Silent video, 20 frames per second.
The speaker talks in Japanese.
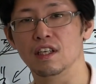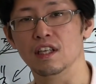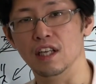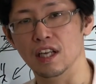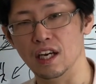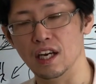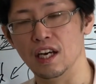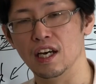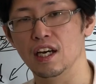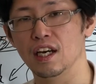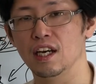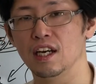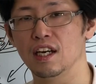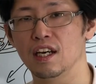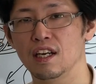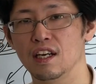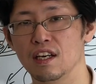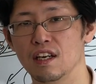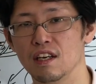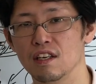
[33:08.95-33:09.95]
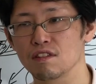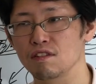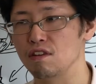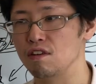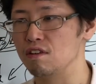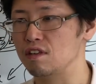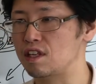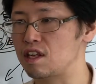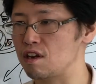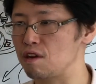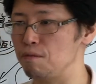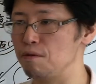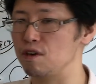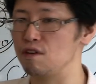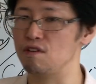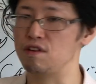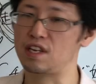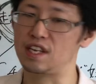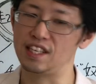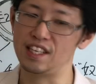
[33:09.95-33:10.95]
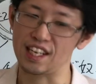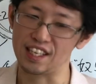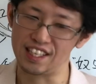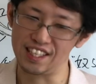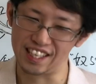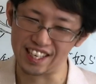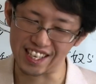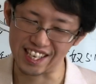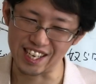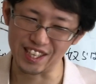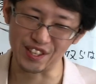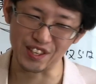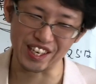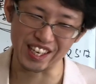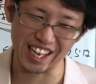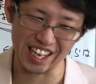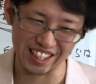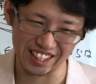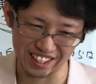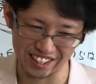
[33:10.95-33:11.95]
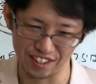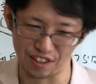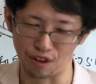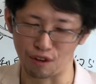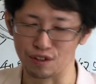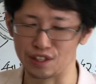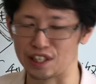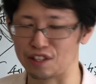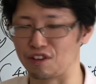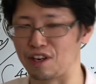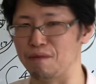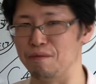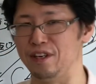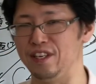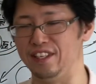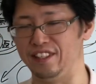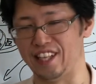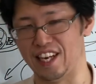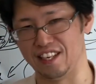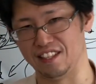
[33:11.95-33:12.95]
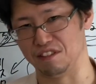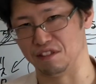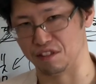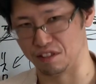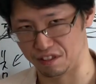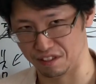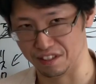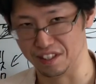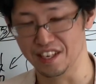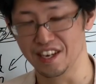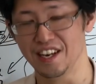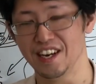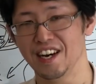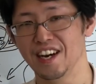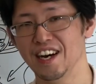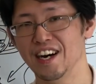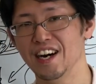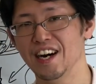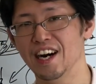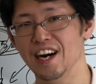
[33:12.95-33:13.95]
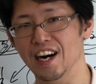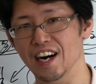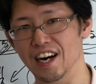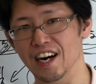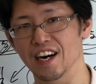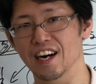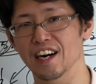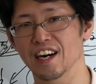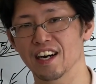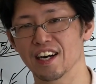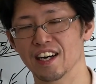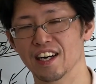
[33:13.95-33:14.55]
ね。それを引きこもりを引きずり出す業者とかもいたりする。はあ、